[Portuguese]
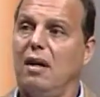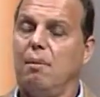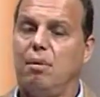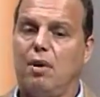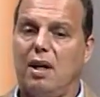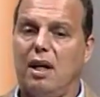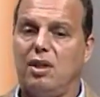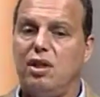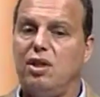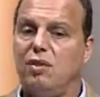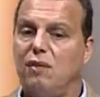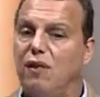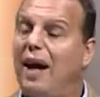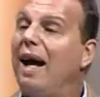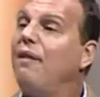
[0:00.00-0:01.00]
porque a gente
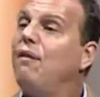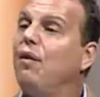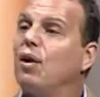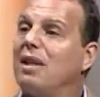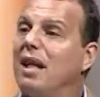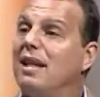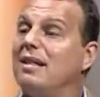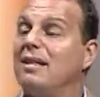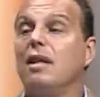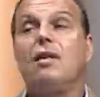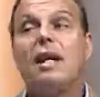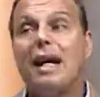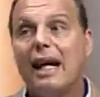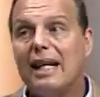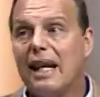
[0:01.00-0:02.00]
vai fortalecendo e
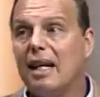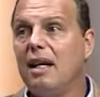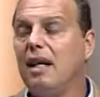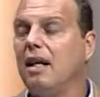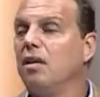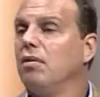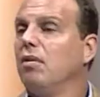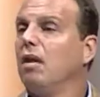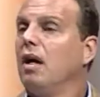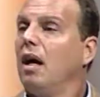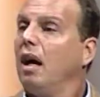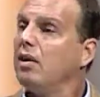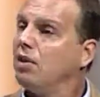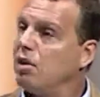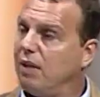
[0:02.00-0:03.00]
cada ano
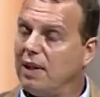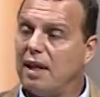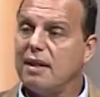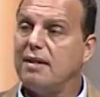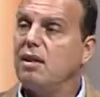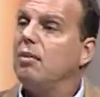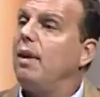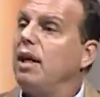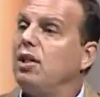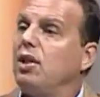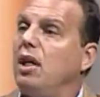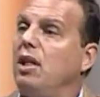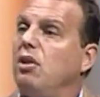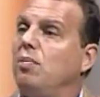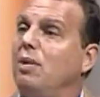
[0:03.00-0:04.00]
a gente vai trazendo mais
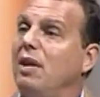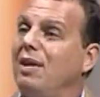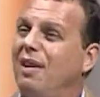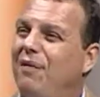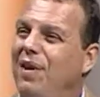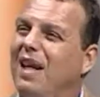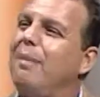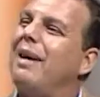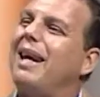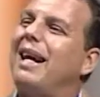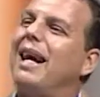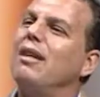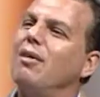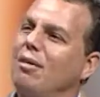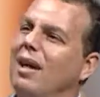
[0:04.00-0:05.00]
gente, porque já fica
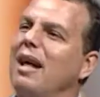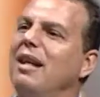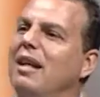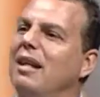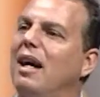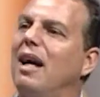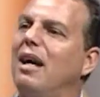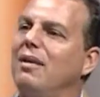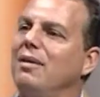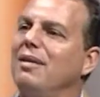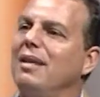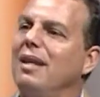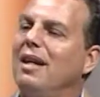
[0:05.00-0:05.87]
marcado no calendário.